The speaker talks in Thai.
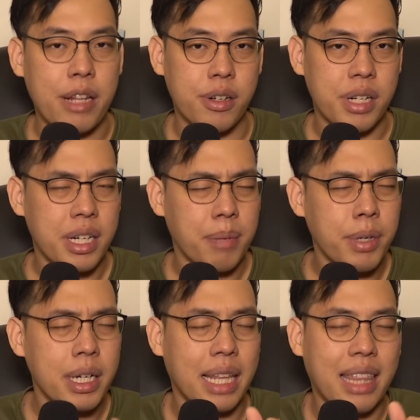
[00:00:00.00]
จนถึง
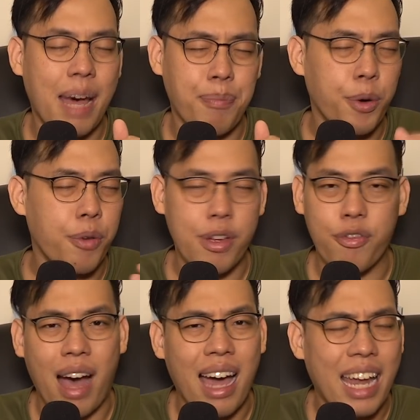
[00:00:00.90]
มือกีตาร์โปร่งไฟ
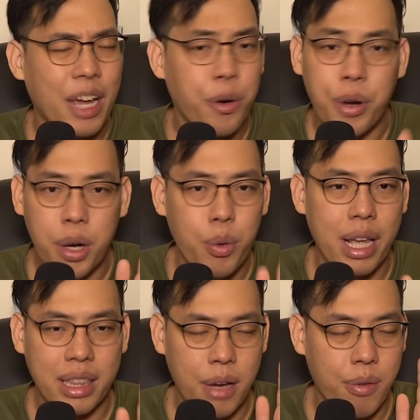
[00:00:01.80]
ฟ้าหลายคนด้วย
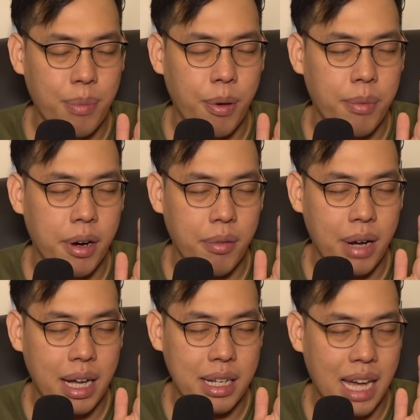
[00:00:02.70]
แต่ว่าผมมองว่า